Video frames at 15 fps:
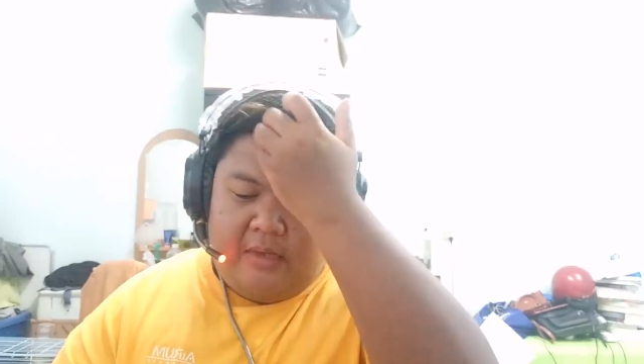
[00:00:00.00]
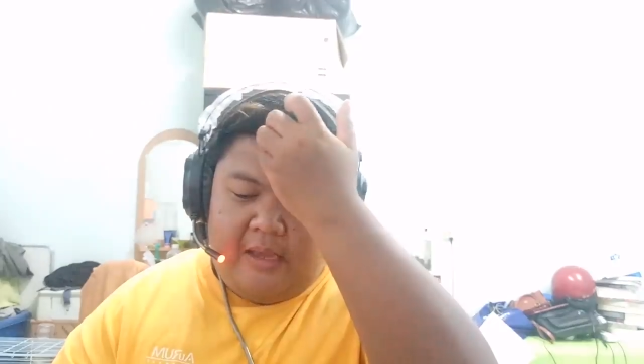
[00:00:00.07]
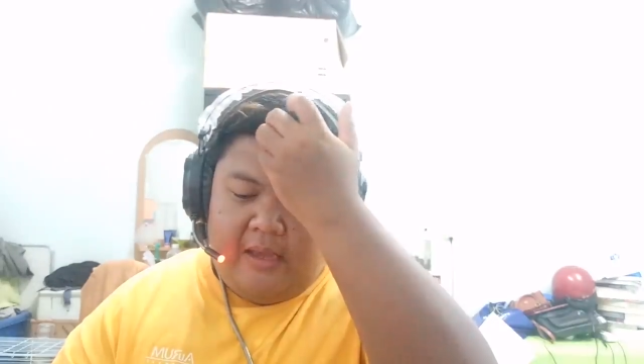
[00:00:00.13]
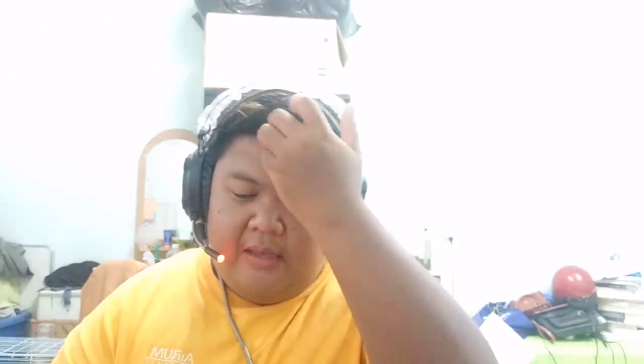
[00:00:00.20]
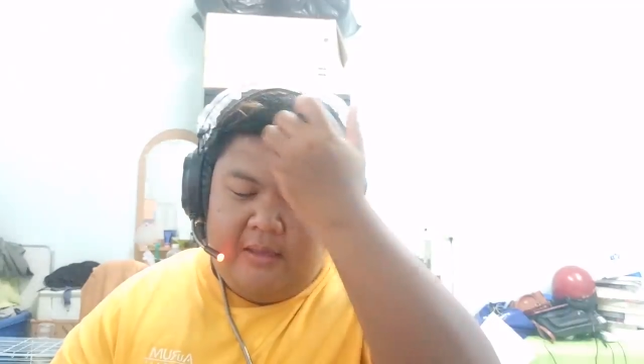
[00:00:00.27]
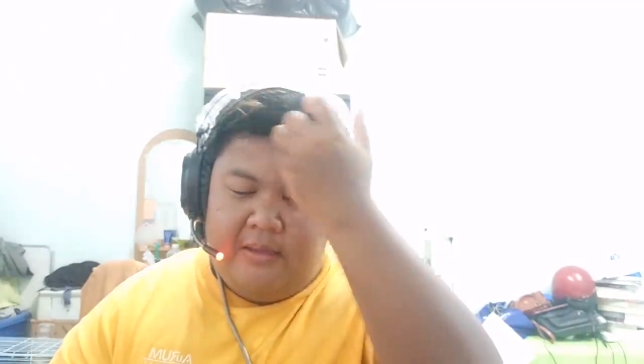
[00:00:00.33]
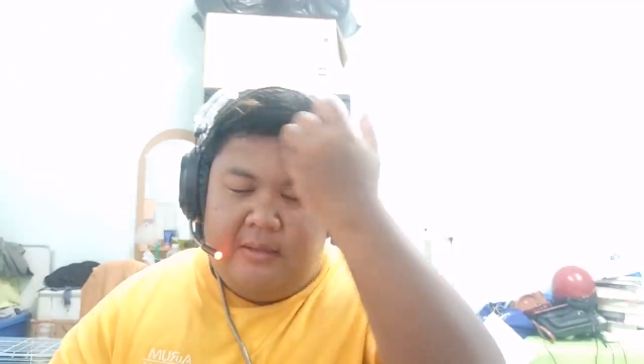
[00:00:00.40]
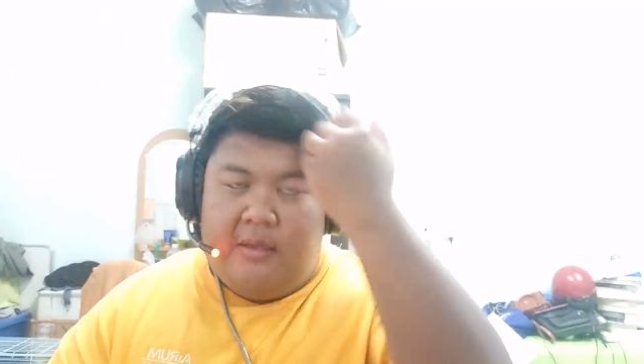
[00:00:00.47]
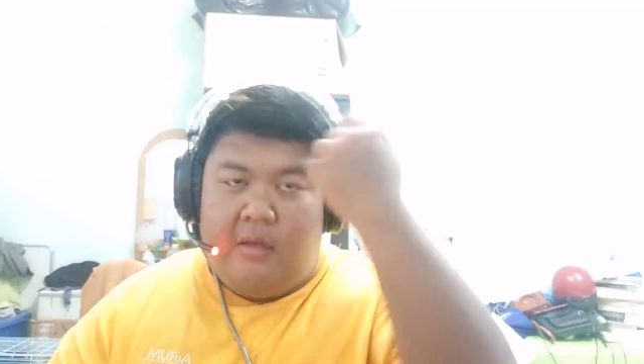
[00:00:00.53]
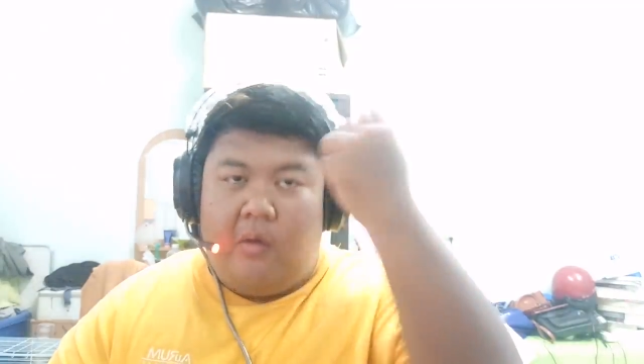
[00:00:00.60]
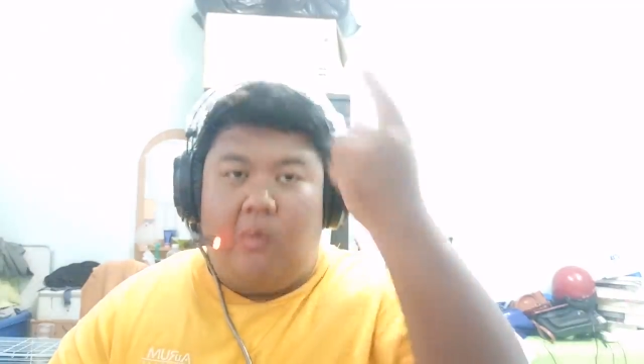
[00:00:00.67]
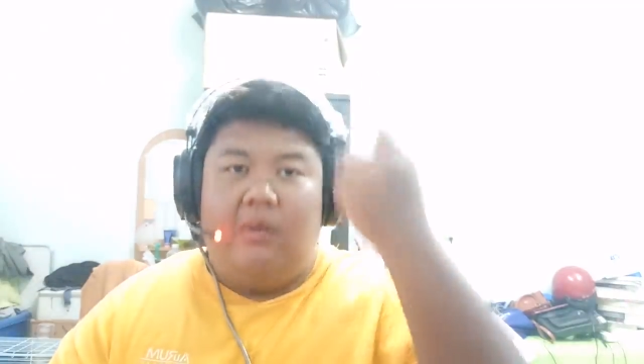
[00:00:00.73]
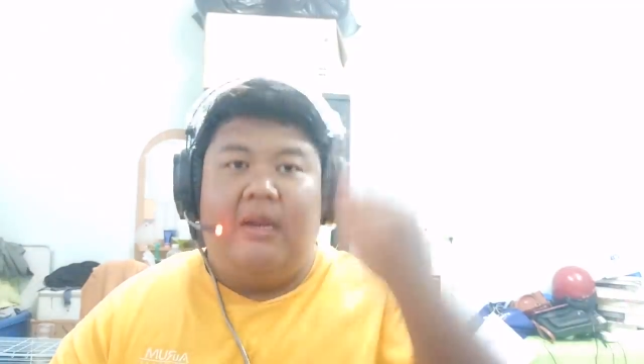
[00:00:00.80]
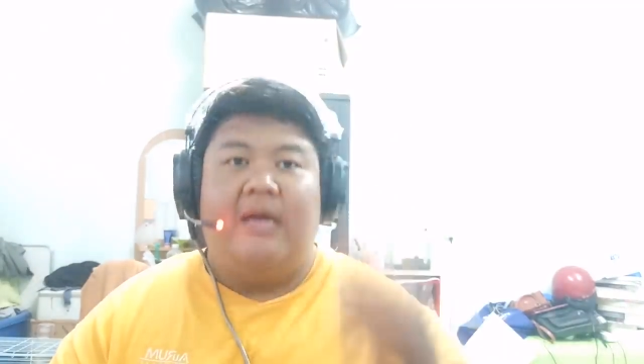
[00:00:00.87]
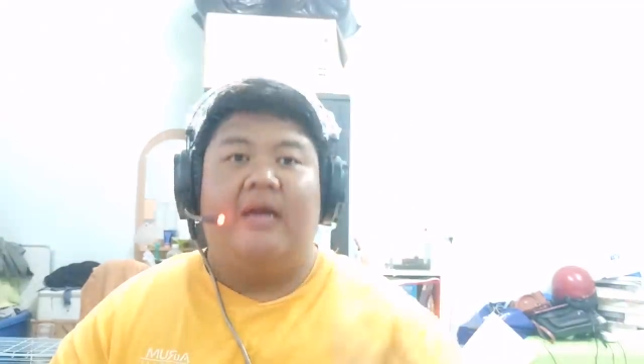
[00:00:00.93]
นะ
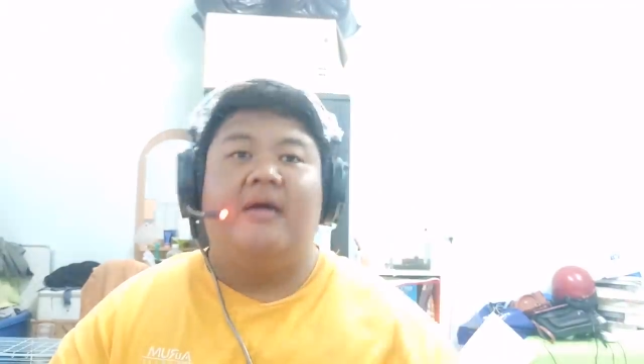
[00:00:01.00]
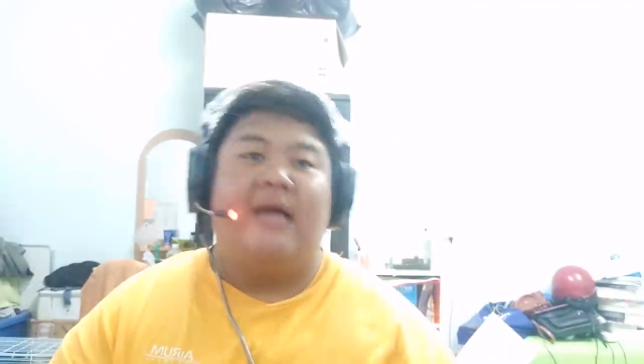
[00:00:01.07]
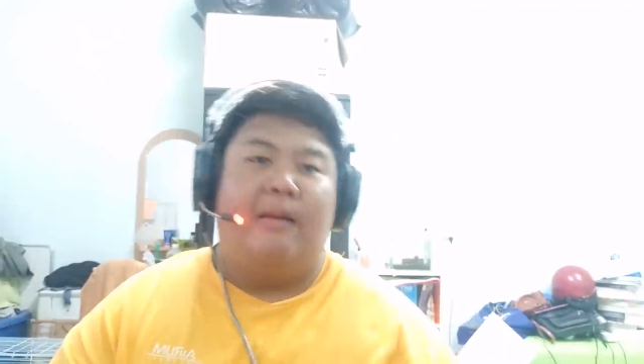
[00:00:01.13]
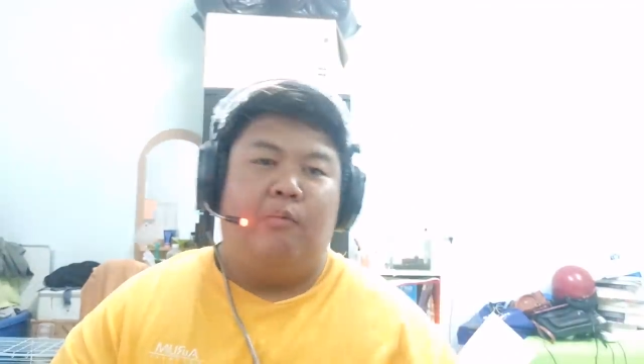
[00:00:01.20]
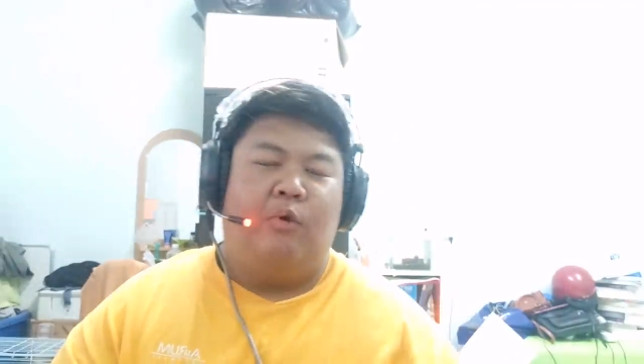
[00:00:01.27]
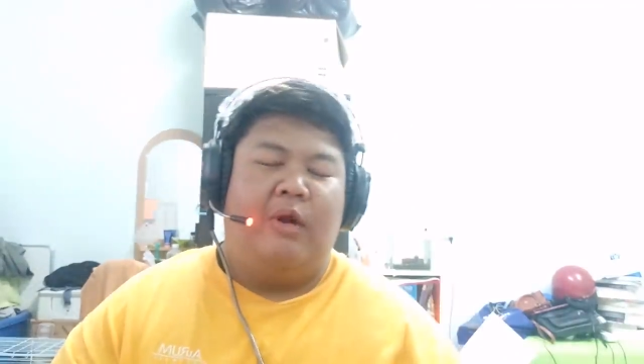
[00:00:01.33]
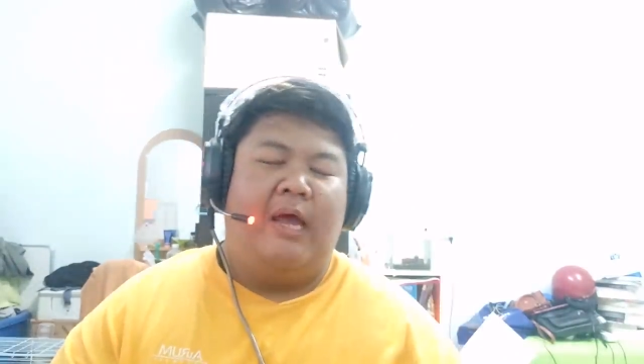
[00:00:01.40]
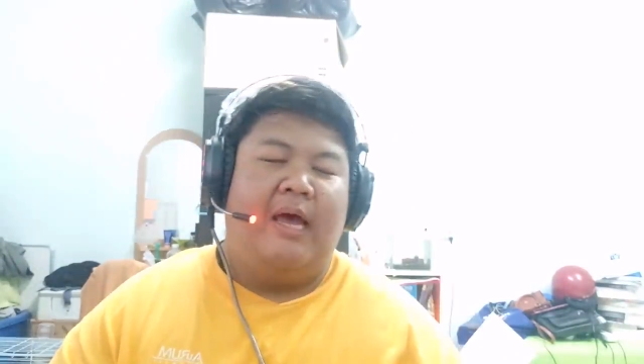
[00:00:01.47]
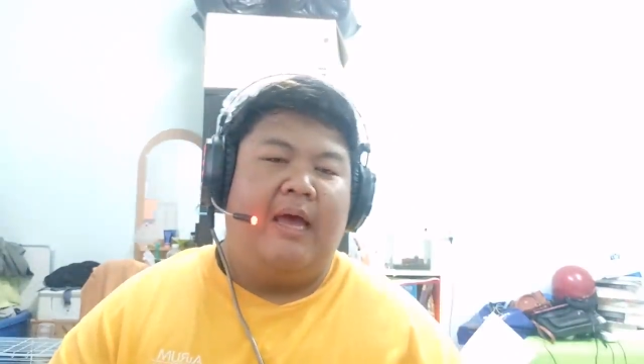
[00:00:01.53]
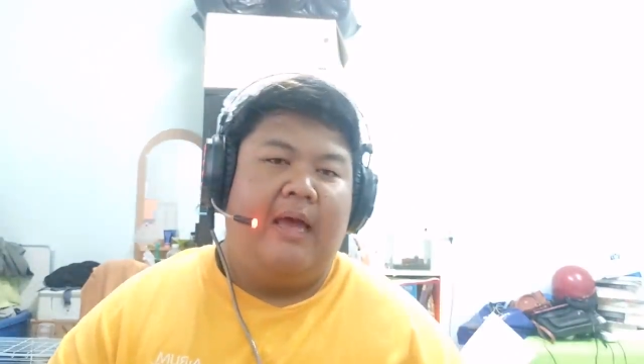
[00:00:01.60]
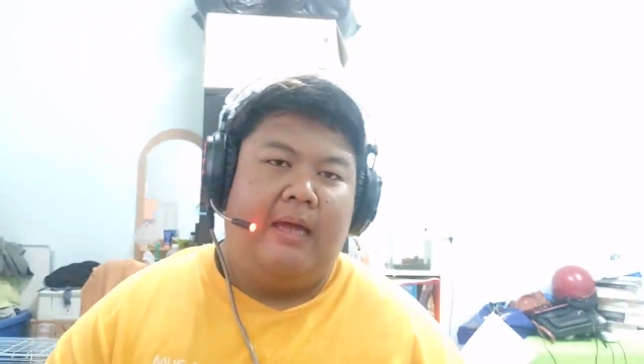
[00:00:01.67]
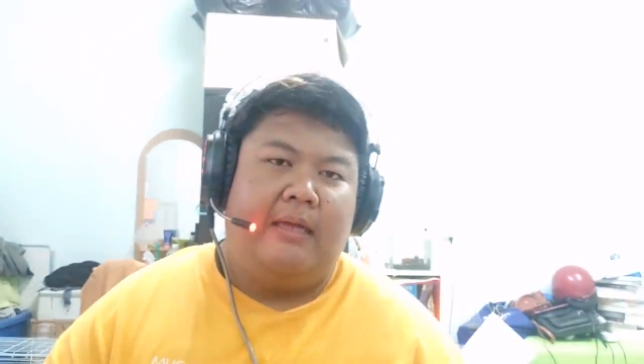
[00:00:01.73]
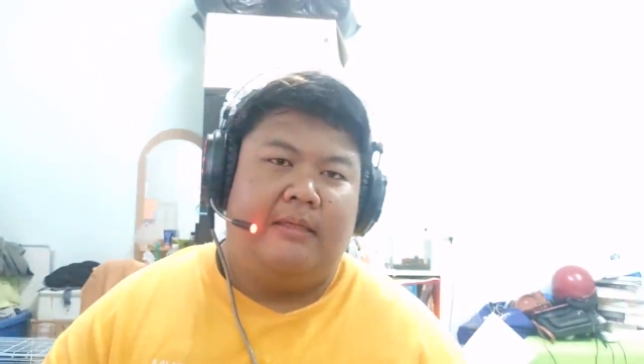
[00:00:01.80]
คนแรกก็คือกามอร่า